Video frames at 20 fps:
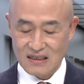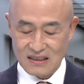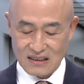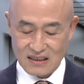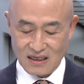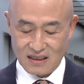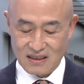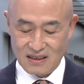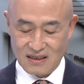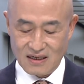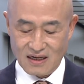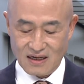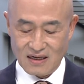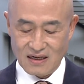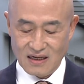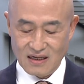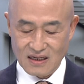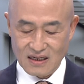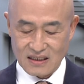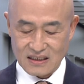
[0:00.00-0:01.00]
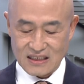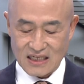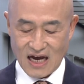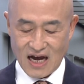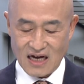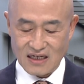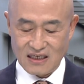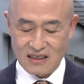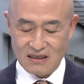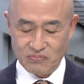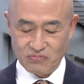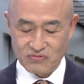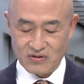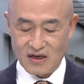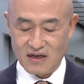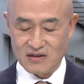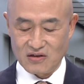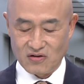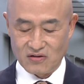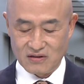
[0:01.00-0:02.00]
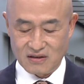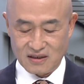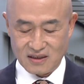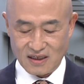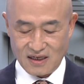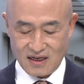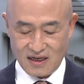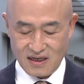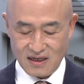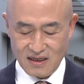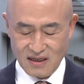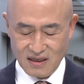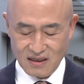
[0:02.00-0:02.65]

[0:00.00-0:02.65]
그러니까 이게 자기 부상 열차